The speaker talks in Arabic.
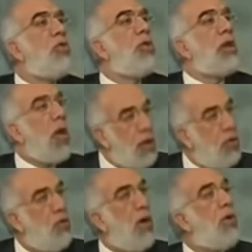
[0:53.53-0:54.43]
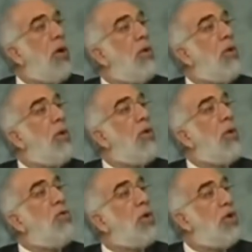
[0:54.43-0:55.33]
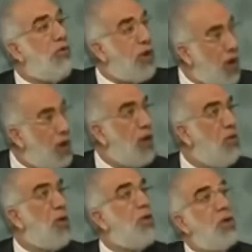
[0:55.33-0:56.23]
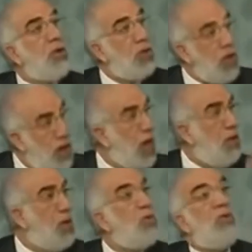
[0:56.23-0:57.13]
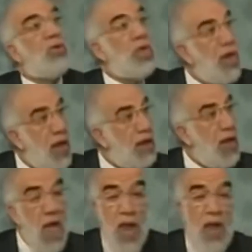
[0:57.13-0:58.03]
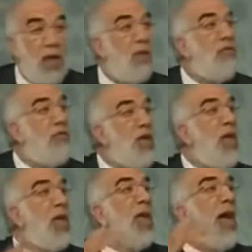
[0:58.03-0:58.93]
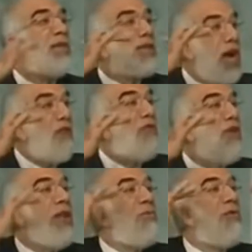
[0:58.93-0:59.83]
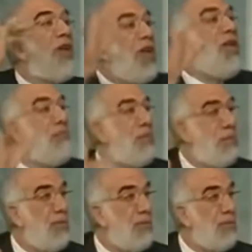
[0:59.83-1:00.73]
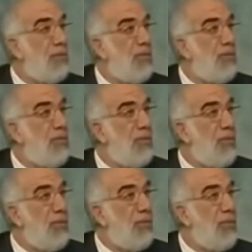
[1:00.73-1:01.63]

و و و وينكر فكرته وينكر دينه وينكر شريعته لكن فيه سقف للمفاهيم الآن تكسر